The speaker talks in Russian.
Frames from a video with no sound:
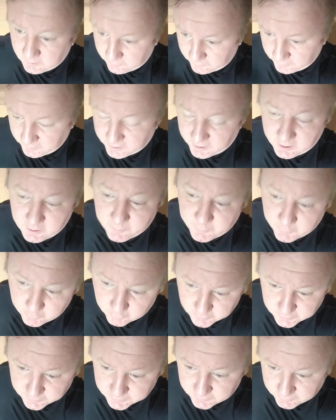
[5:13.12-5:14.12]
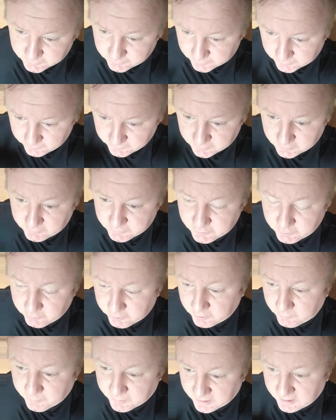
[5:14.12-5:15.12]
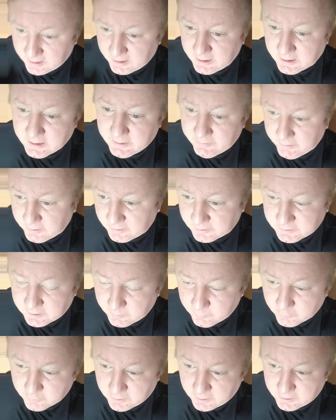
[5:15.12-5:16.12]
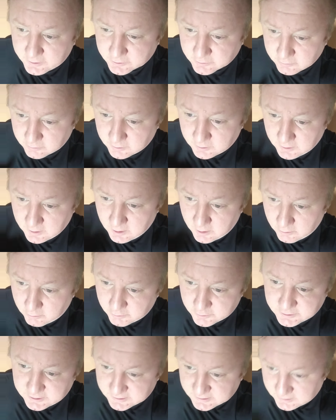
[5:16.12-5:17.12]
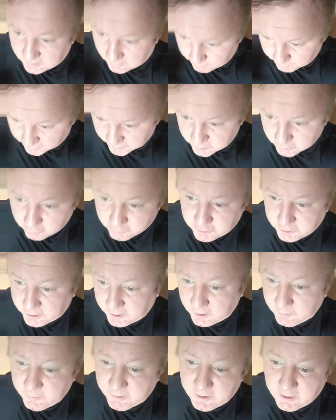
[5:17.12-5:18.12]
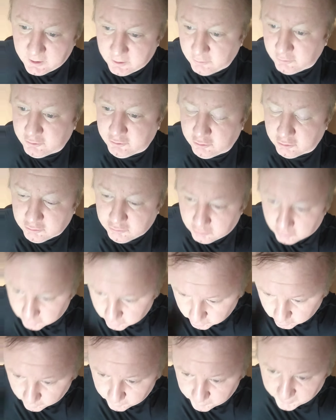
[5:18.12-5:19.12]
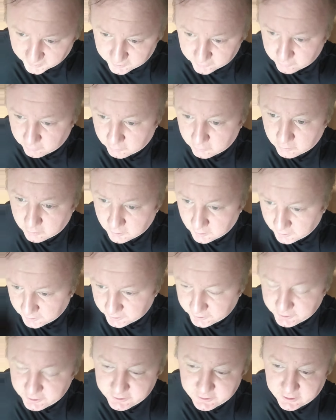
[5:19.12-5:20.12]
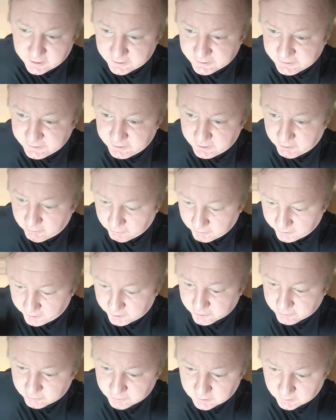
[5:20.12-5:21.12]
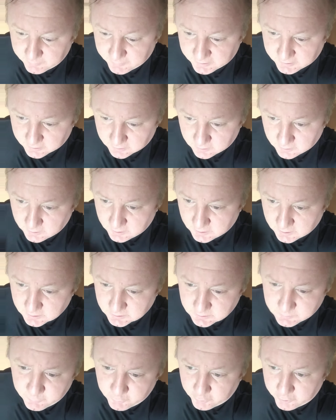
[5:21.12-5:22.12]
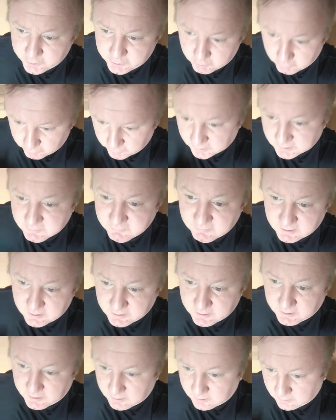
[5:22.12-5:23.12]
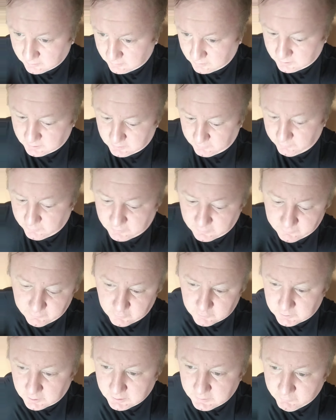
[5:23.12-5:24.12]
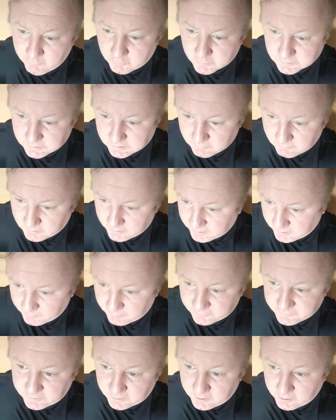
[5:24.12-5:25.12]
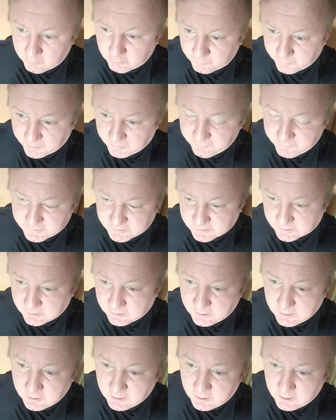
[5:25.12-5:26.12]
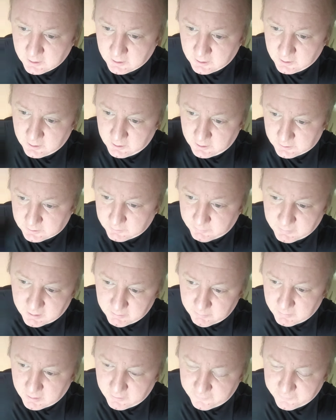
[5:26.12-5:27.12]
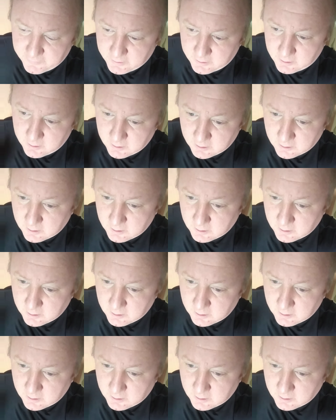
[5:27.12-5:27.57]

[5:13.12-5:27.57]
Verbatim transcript: Генеральный прокурор Советского Союза Виктор Вачелюхин правильно говорил на трибунале, что он создал по сути криминальную структуру, эту партию «Единая Россия», он говорит, что там это сборище, он назвал их, это, это его слова, я повторяю, профессор, это ма мафия,